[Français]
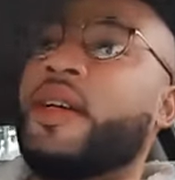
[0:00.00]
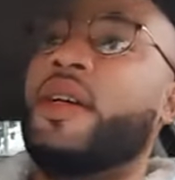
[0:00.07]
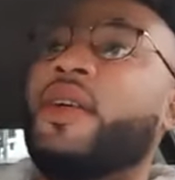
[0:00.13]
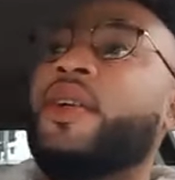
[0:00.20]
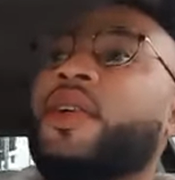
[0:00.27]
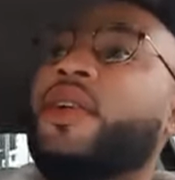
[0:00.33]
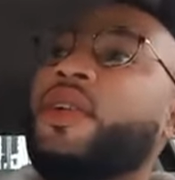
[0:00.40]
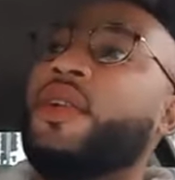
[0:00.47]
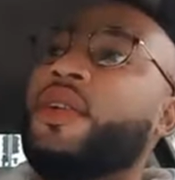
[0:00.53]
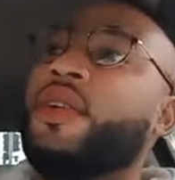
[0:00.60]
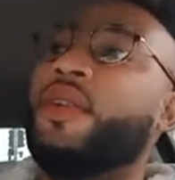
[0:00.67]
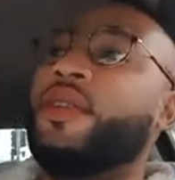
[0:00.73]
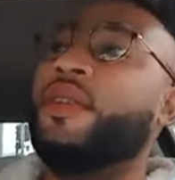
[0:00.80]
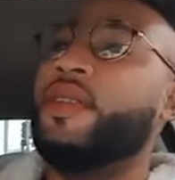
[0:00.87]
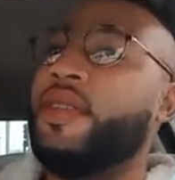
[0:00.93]
Oh, oh,
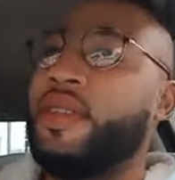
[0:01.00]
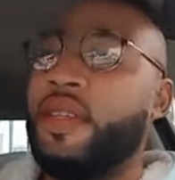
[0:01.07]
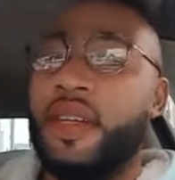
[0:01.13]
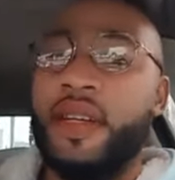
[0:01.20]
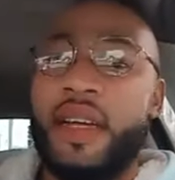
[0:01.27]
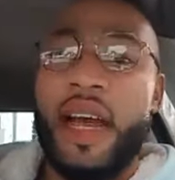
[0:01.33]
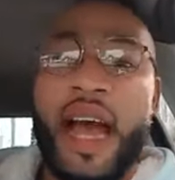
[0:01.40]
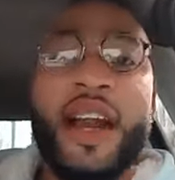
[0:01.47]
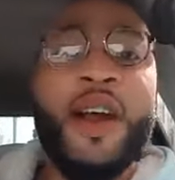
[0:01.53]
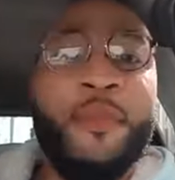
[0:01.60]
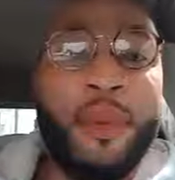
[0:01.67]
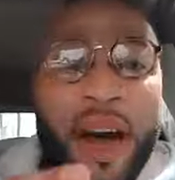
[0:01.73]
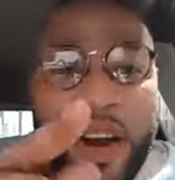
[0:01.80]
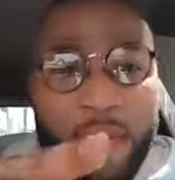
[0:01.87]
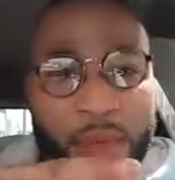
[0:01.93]
Elle ne
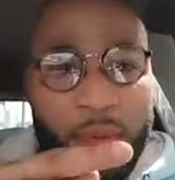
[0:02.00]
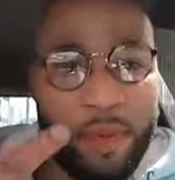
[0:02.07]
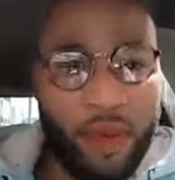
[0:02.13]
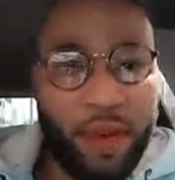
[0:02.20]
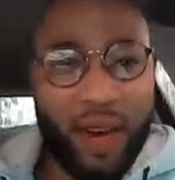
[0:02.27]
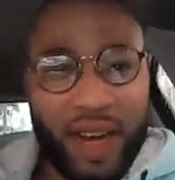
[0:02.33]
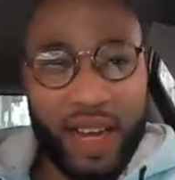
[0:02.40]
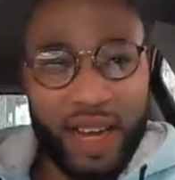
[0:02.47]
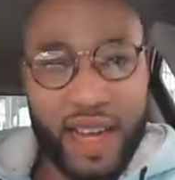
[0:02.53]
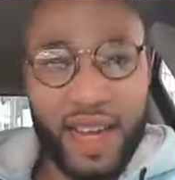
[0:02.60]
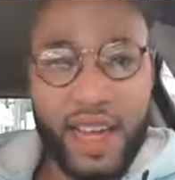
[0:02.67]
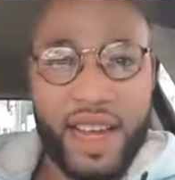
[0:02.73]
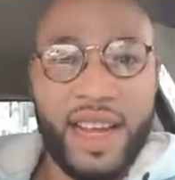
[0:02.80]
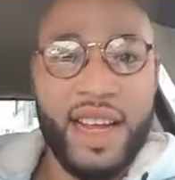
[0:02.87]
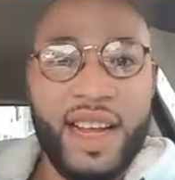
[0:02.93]
parle plus, pourquoi
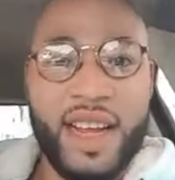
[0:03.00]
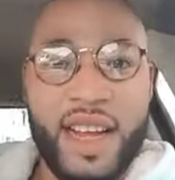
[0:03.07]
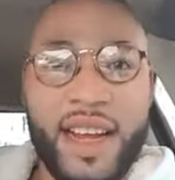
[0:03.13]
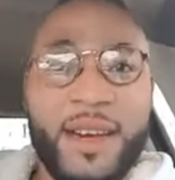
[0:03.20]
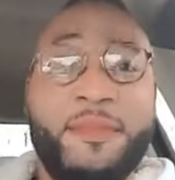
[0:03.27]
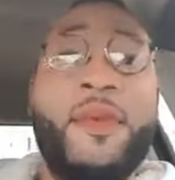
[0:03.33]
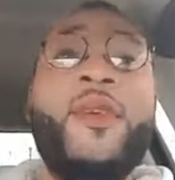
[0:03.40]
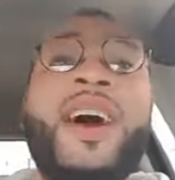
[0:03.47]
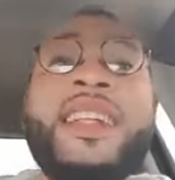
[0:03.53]
Pourquoi